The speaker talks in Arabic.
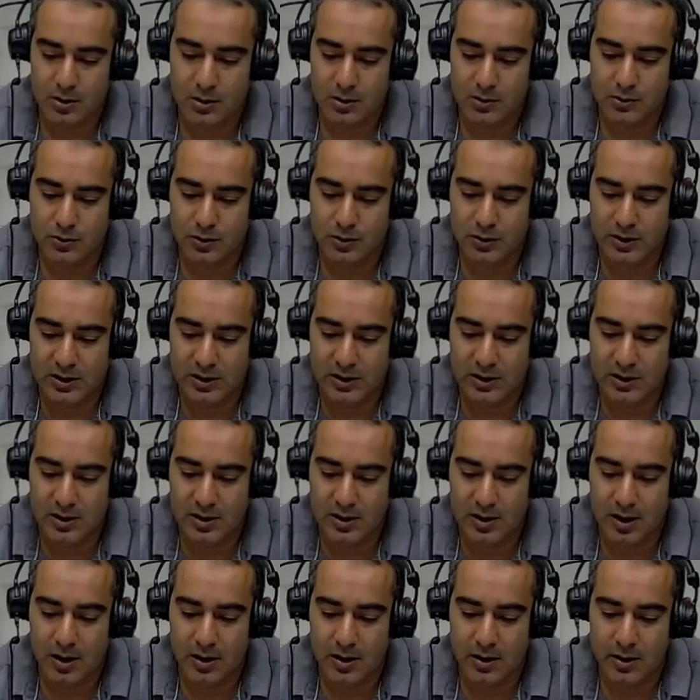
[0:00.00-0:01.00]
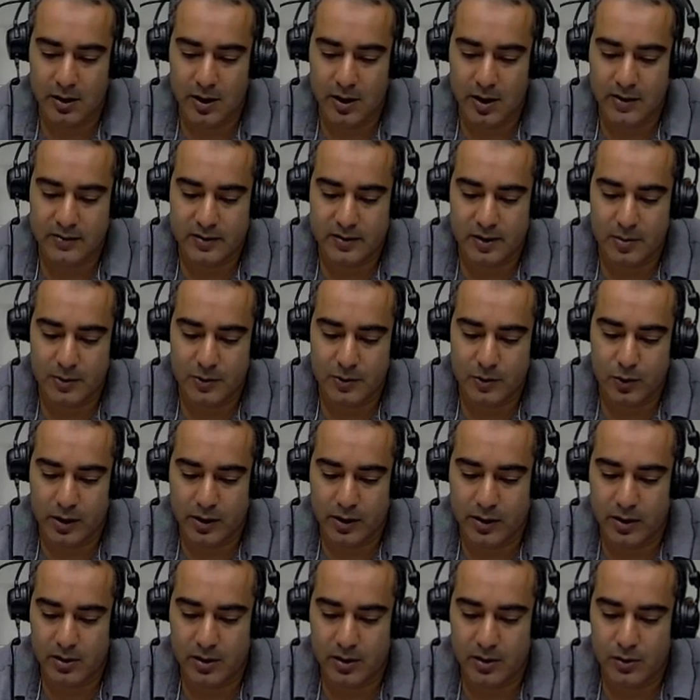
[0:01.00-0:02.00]
جوي غلا
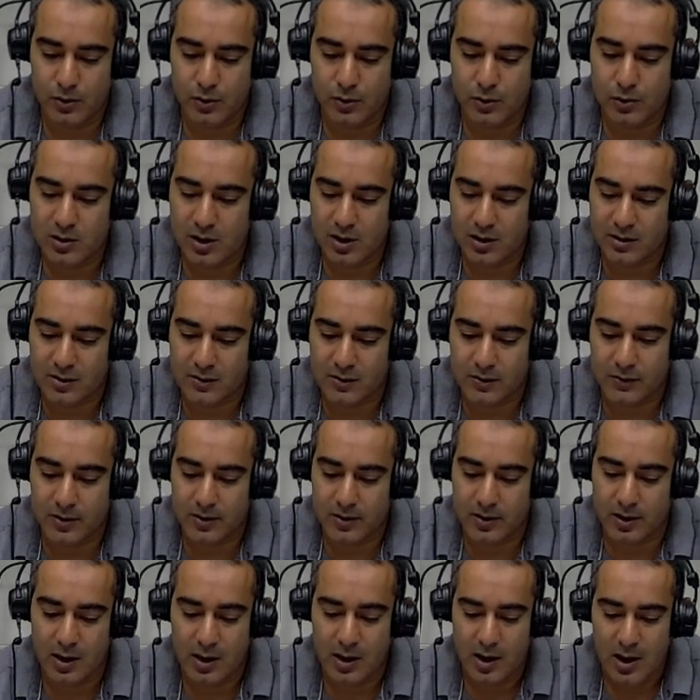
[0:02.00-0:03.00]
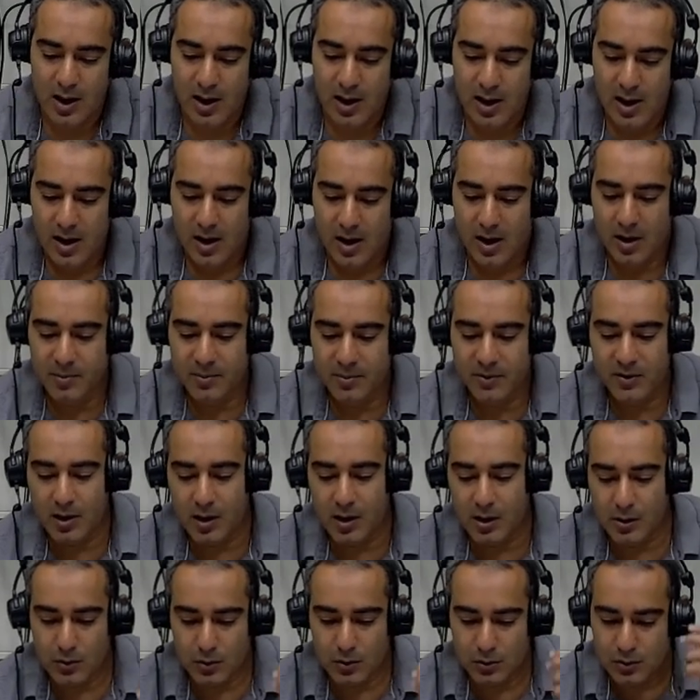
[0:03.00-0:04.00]
انا او تطفن خمسة
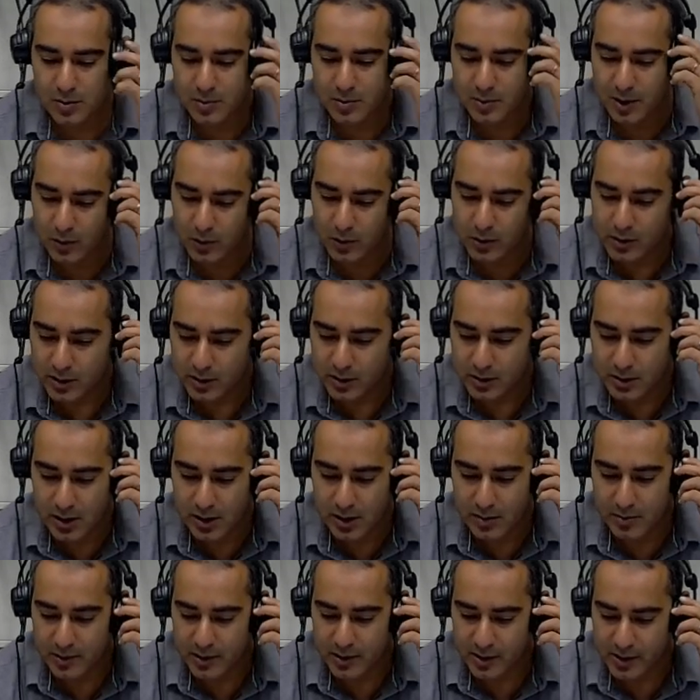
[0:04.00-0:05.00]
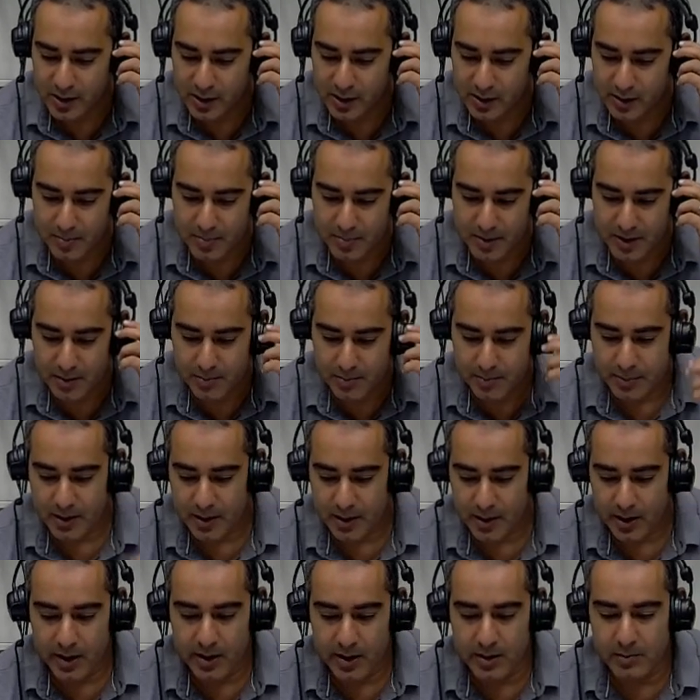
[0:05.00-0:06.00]
ندمة ون الدعم الربرب
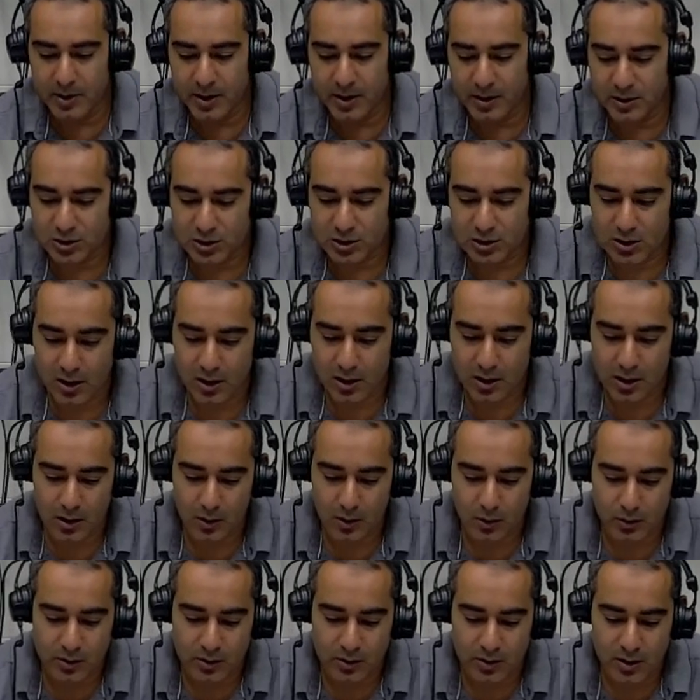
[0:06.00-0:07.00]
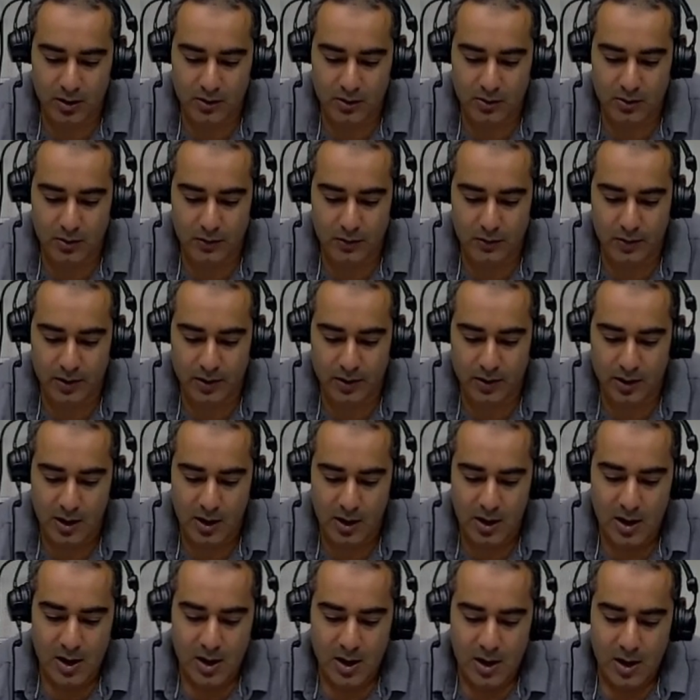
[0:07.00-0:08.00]
ما دخي وضنا تسوفغن
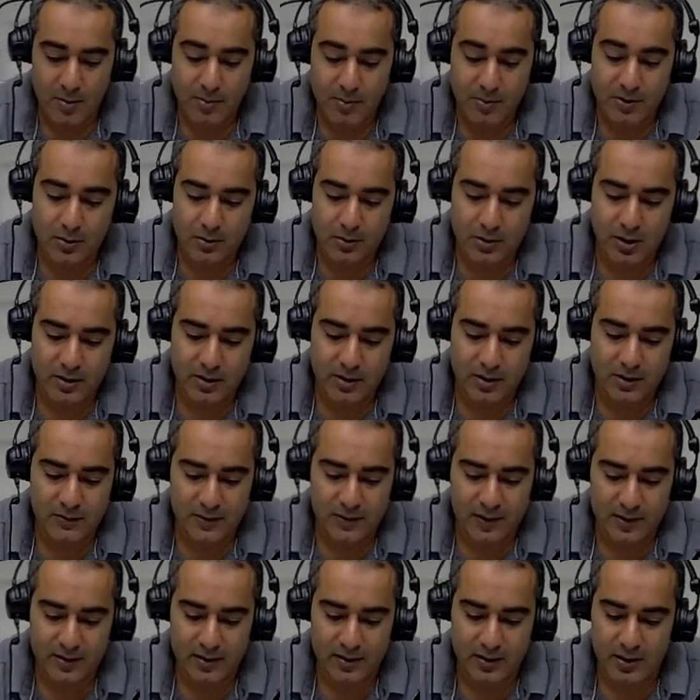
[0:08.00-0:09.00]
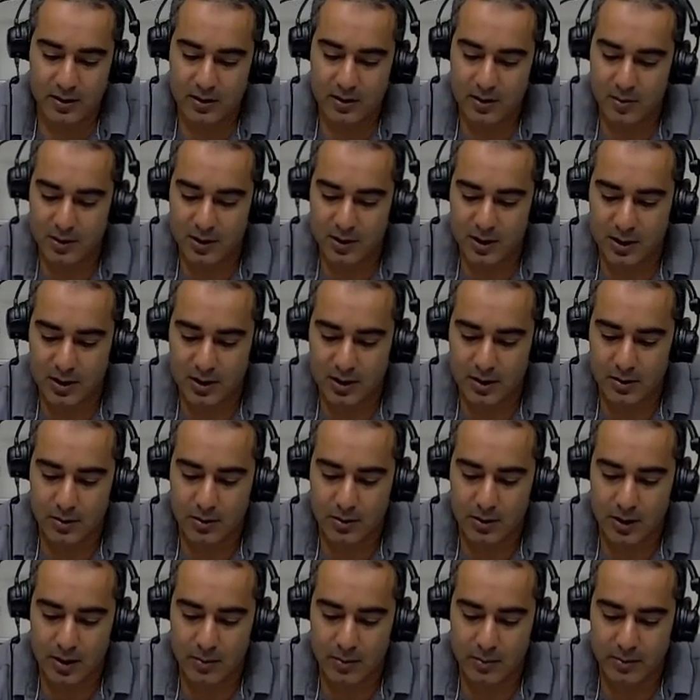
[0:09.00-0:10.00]
35.8
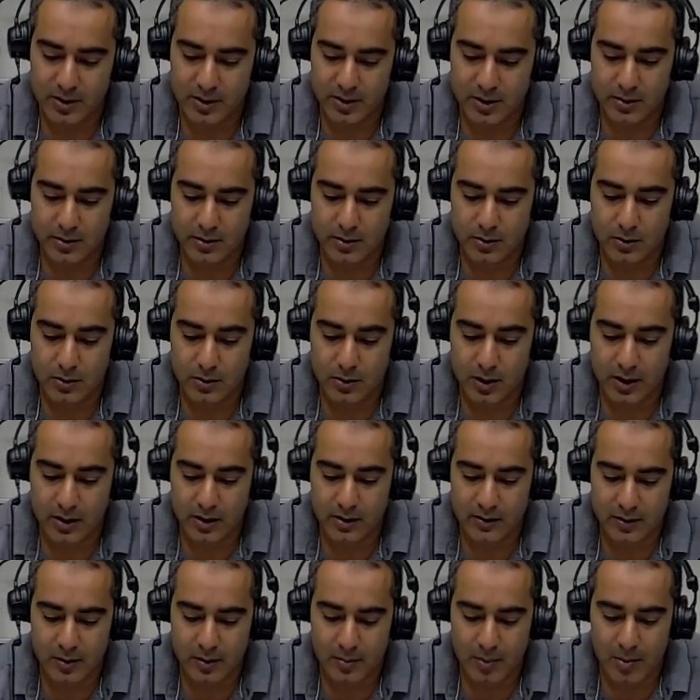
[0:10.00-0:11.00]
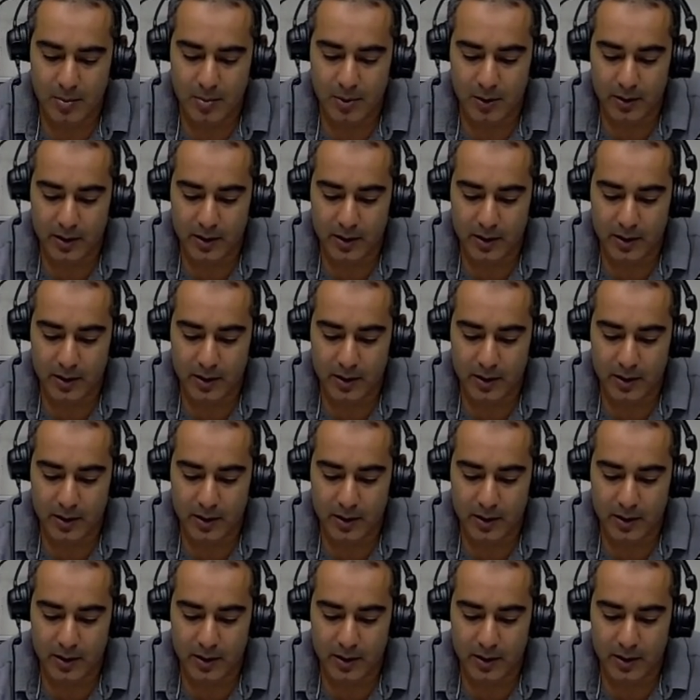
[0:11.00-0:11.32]
كيلوغرام من الكوكاين البابور